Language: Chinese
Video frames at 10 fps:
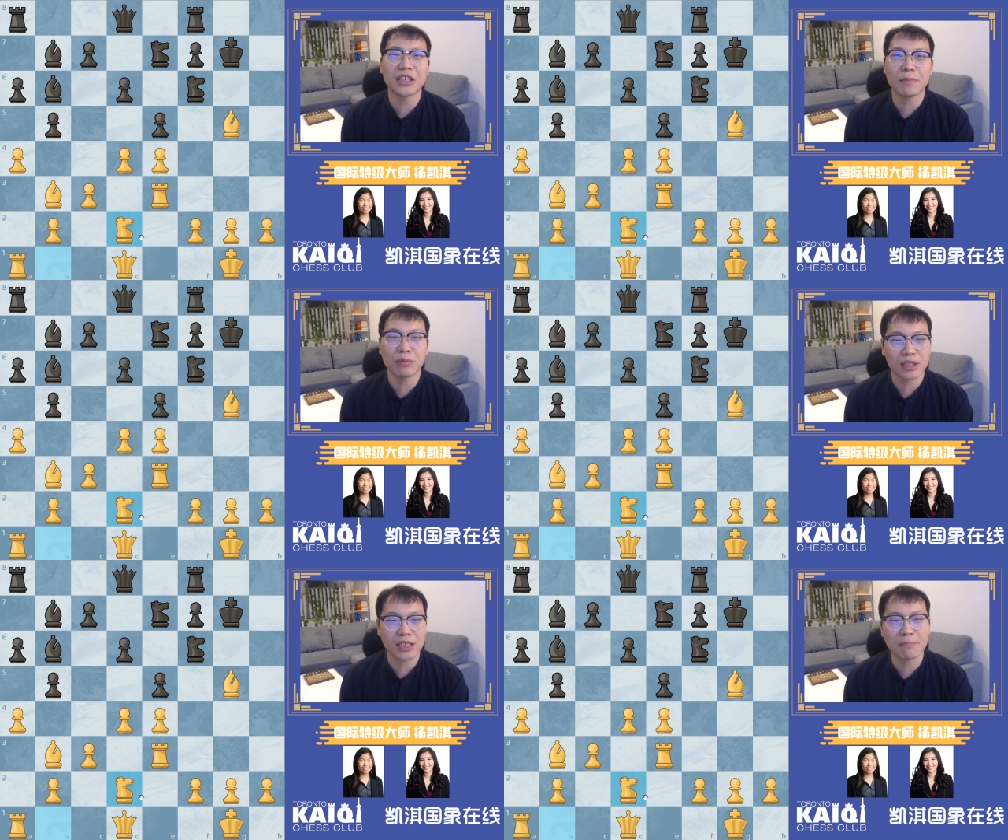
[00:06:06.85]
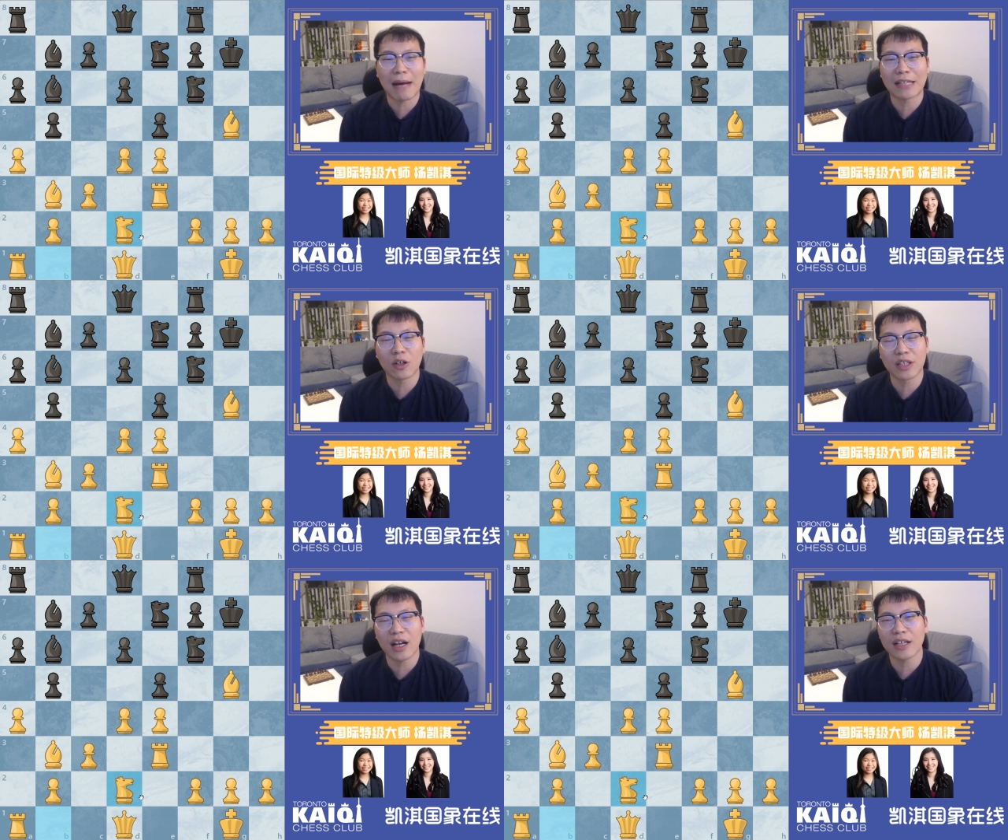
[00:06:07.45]
这步棋马
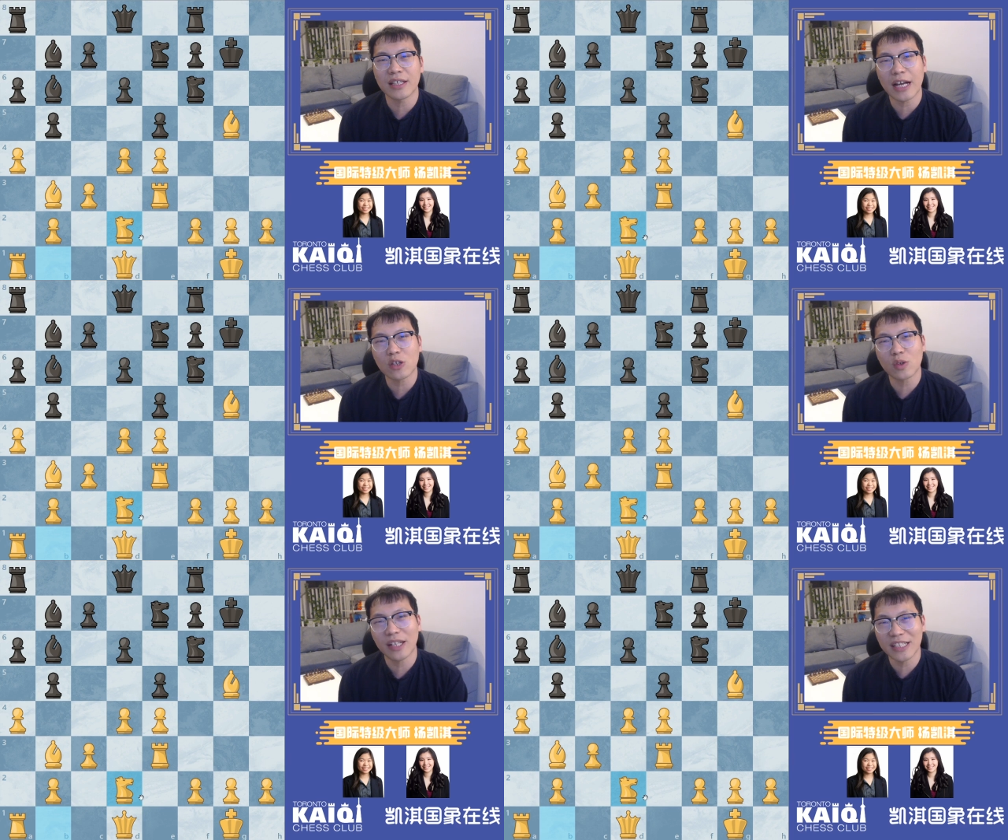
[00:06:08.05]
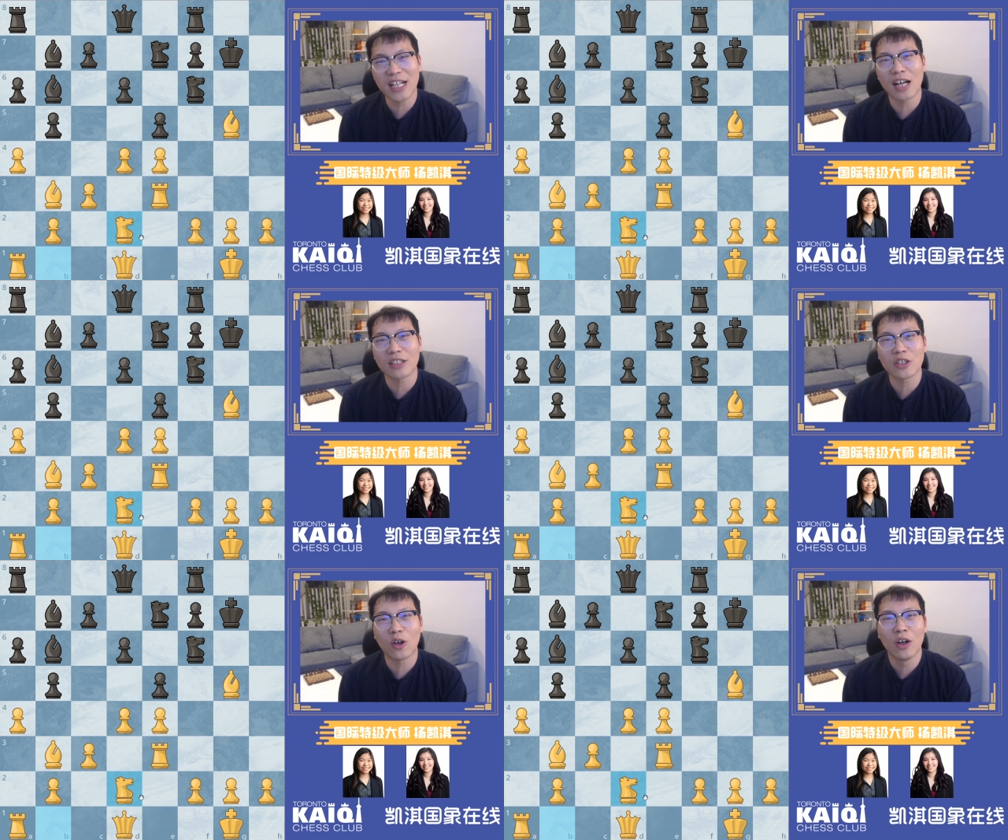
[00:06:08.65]
到第二，应该说临
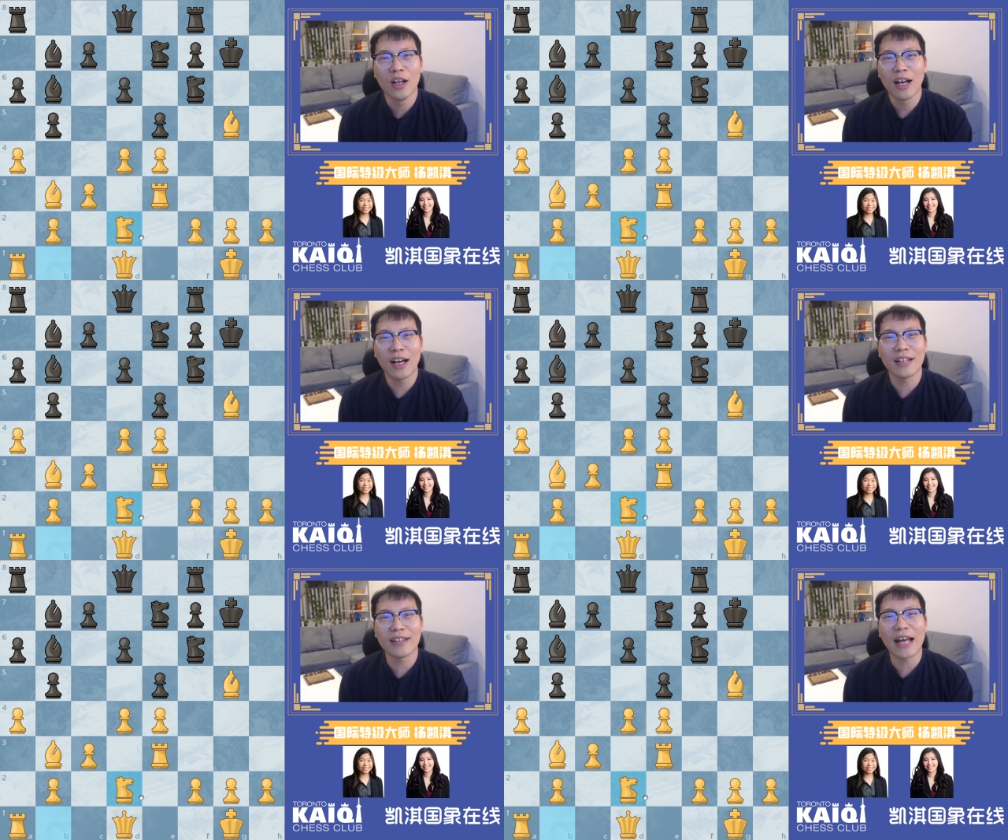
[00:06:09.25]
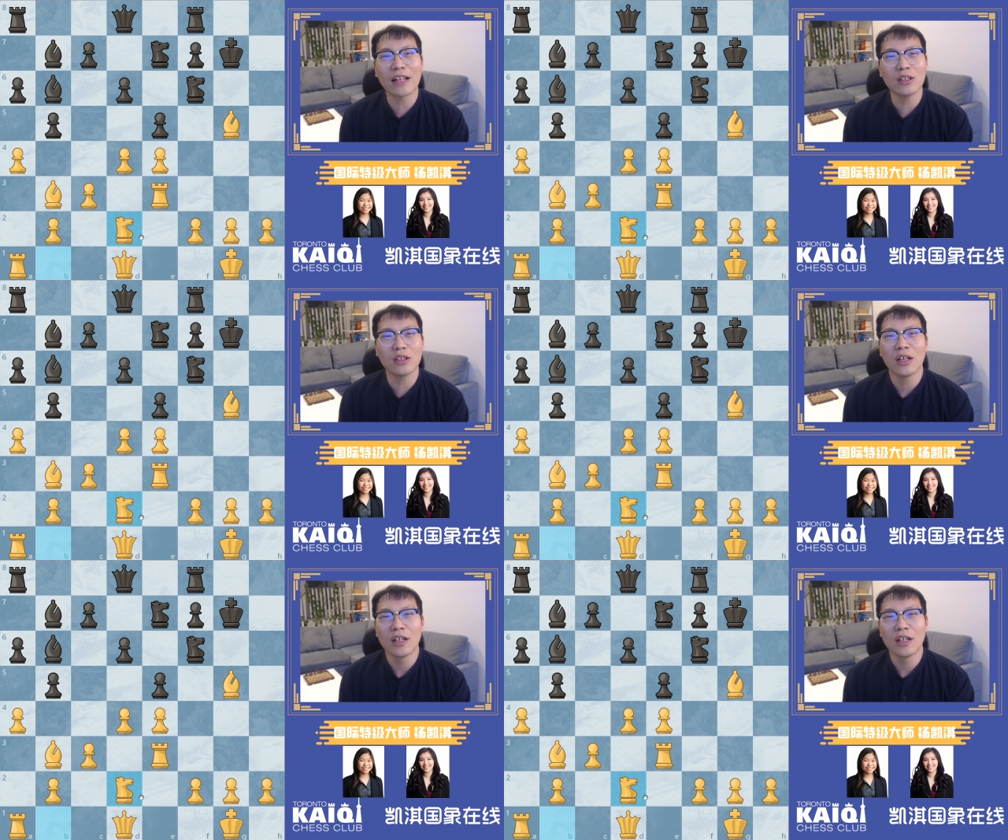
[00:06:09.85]
场的时候很难，